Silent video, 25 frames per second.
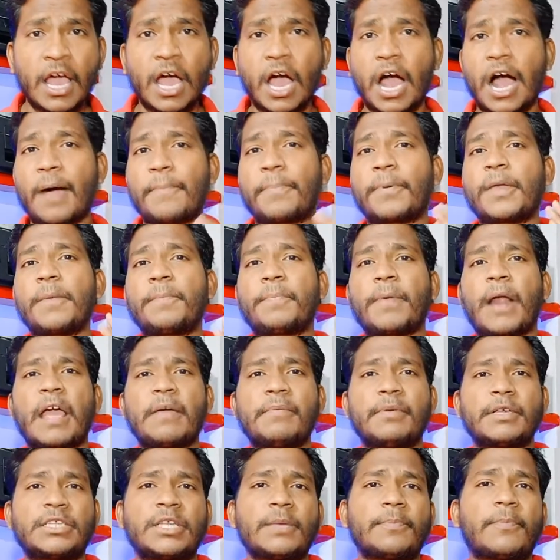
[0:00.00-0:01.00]
आपकी
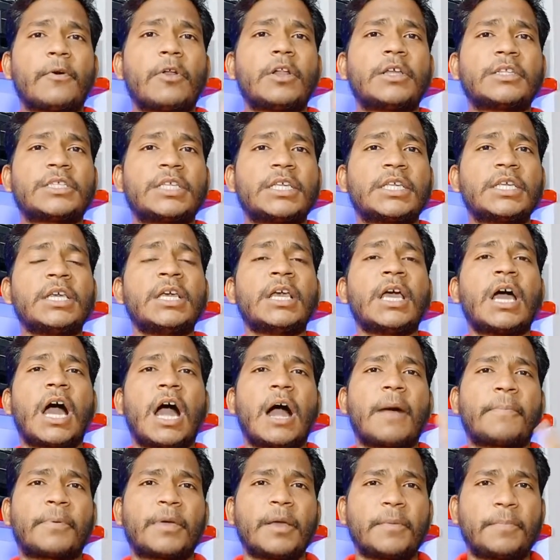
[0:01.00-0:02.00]
प्राइवेसी पॉलिसी
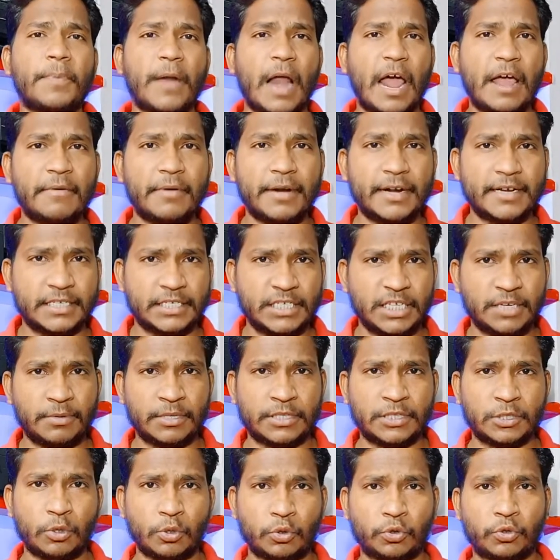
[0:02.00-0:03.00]
आपकी प्राइवेट जीवन
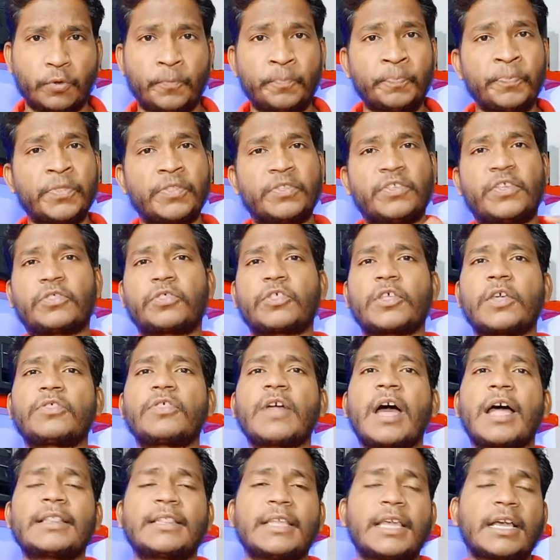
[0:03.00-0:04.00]
दोस्तों जिसके
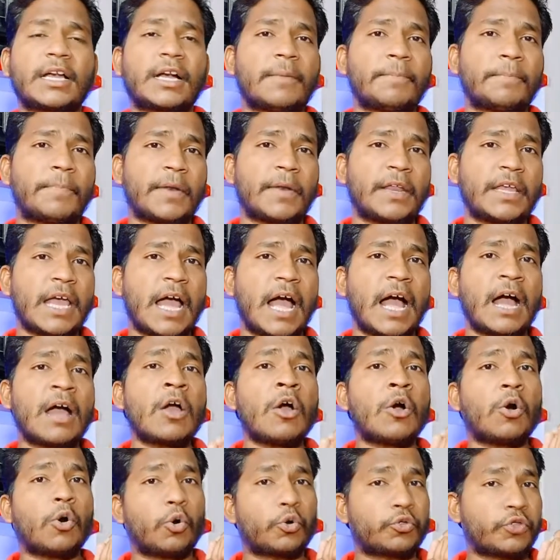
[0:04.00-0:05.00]
साथ ये कंपनियां
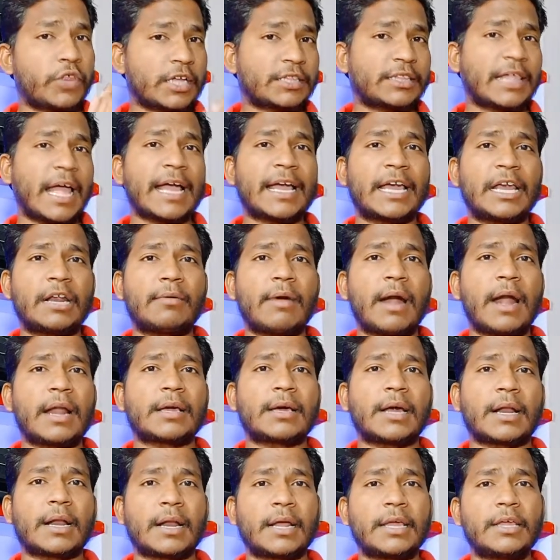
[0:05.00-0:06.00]
हो सकता है खिलवाड़ कर
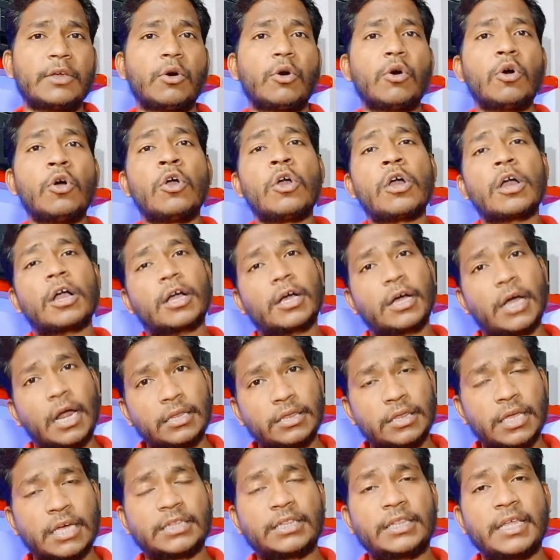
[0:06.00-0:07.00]
रही हो कर
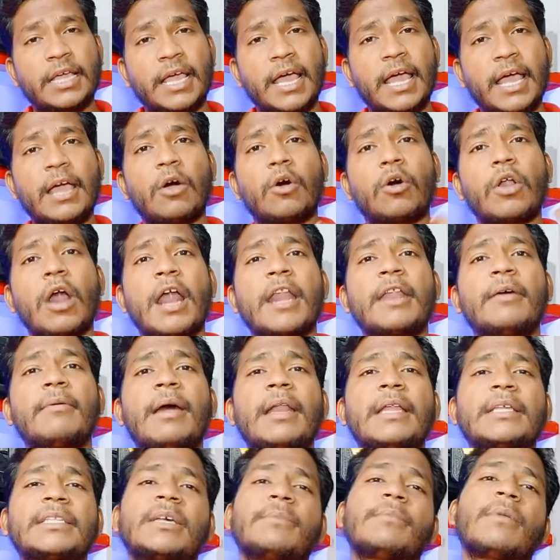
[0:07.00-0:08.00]
सकती है और आने वाले
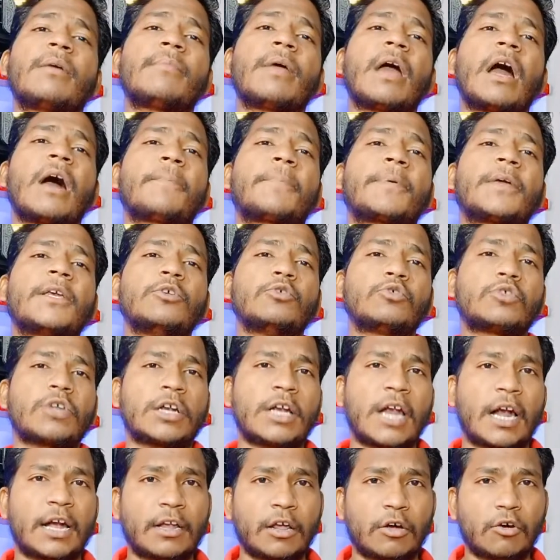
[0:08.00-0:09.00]
समय में आपके यूजर
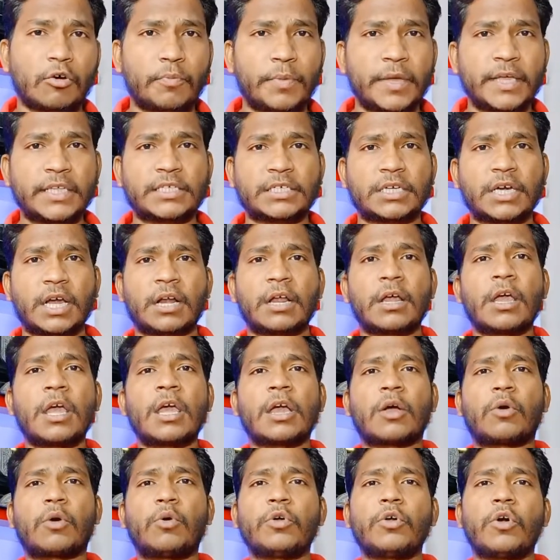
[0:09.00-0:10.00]
डाटा को बेचकर
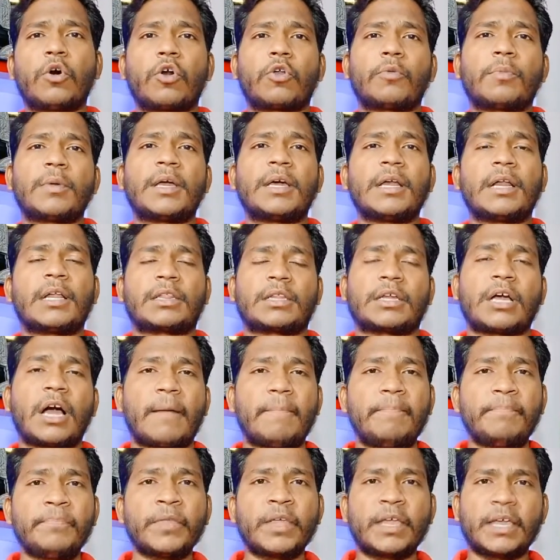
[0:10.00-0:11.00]
कोई और भी गलत काम
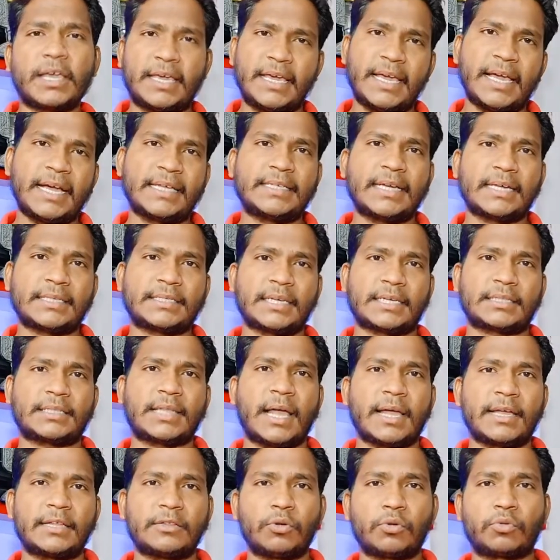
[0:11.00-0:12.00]
किया जा सकता
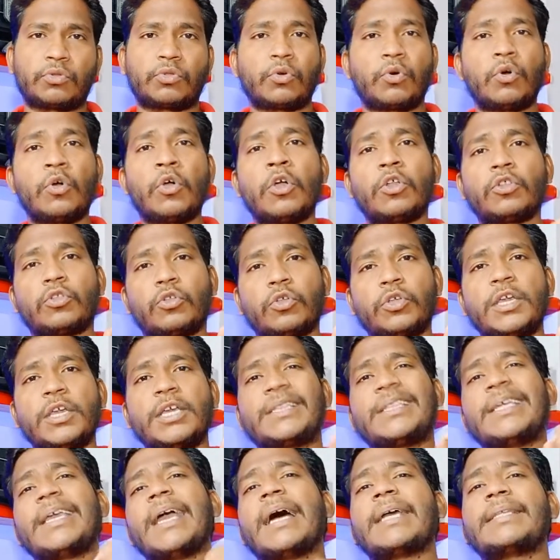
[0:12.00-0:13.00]
है दोस्तों तो ये
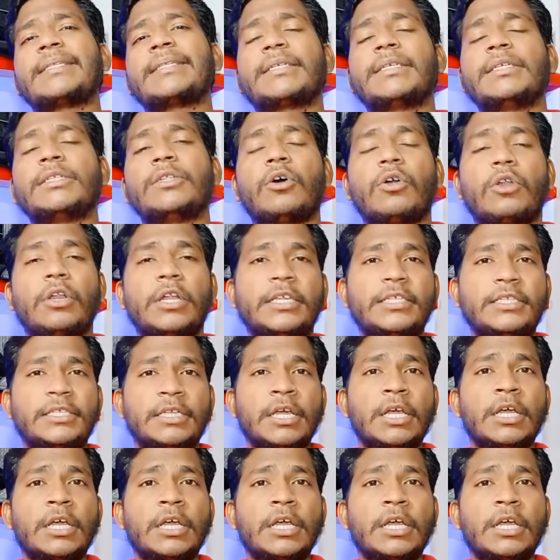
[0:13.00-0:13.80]
थी आज की नॉलेज